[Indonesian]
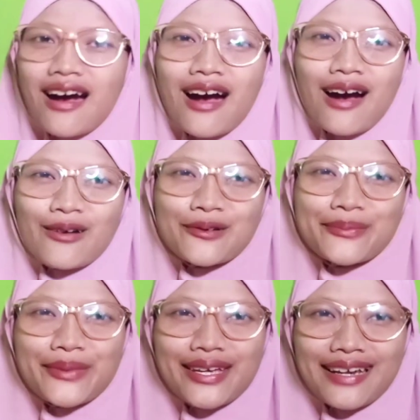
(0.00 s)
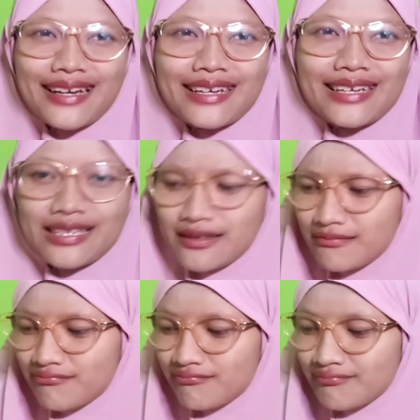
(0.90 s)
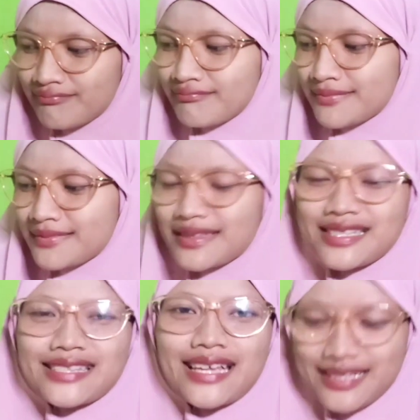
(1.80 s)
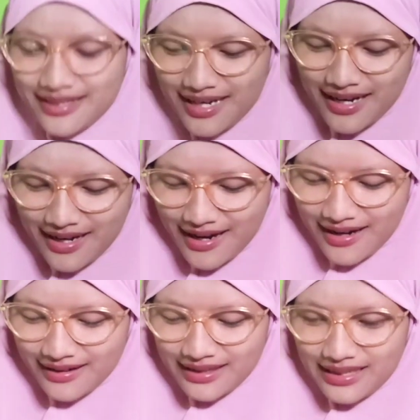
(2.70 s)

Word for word: aku milih size-nya yang